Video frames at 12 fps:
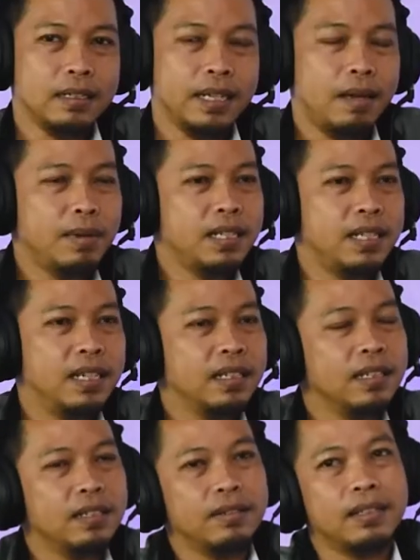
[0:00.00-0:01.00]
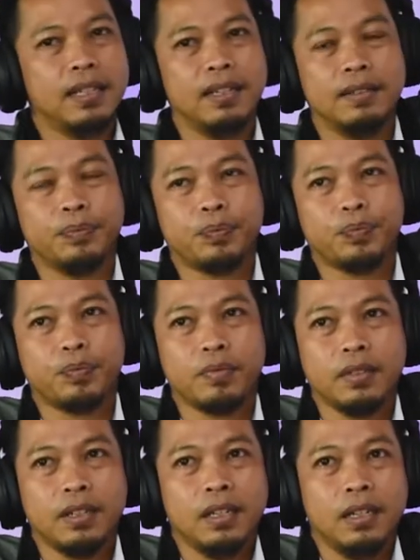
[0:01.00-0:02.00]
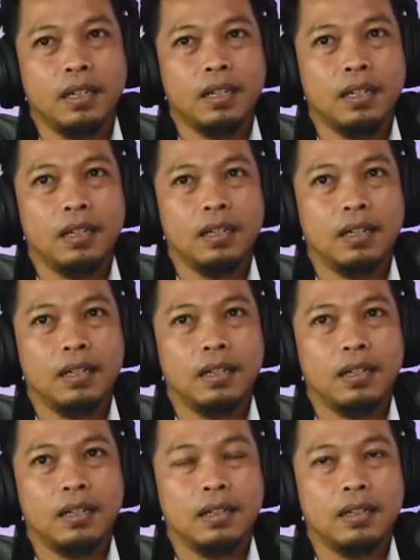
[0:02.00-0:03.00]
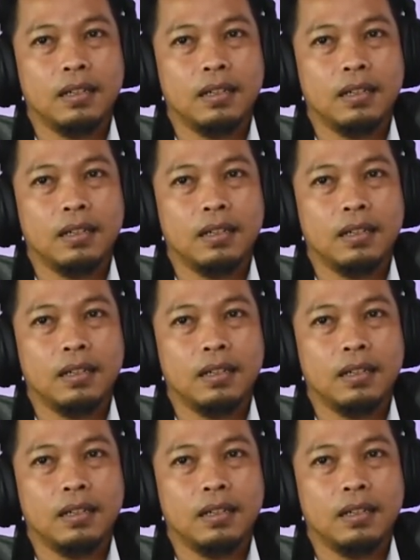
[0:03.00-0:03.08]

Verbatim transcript: Saya masih ingat instruksi Ustaz Uh, eh,